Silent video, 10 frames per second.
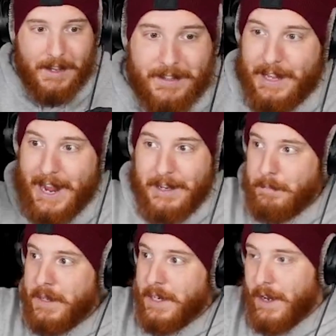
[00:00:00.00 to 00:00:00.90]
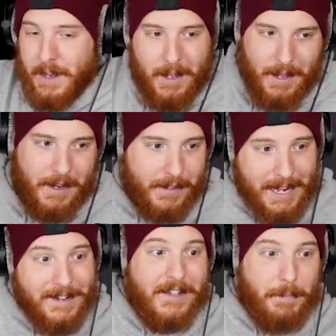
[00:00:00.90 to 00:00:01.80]
Ist ein Bier ein
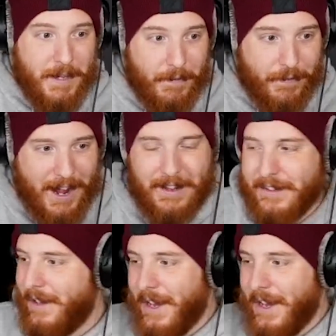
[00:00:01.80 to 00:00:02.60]
ganzes Bierfass?